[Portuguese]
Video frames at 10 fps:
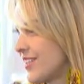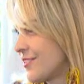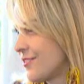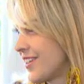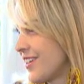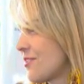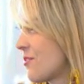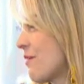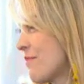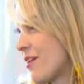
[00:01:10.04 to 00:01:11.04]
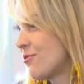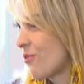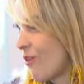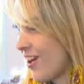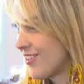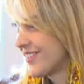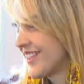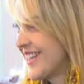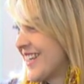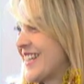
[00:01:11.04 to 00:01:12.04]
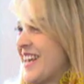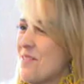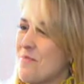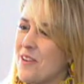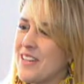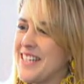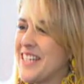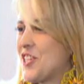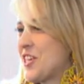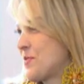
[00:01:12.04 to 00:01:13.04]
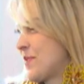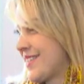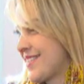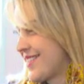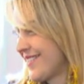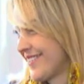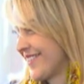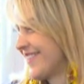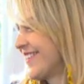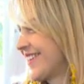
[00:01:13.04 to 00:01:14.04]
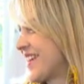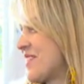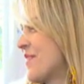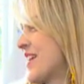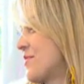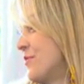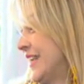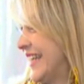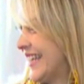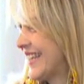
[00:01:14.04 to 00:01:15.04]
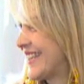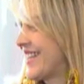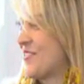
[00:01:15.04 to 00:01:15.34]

cuidadora com a Mel no colo. Daí a Mel, assim, tinha as patas grandonas, era mais bonita,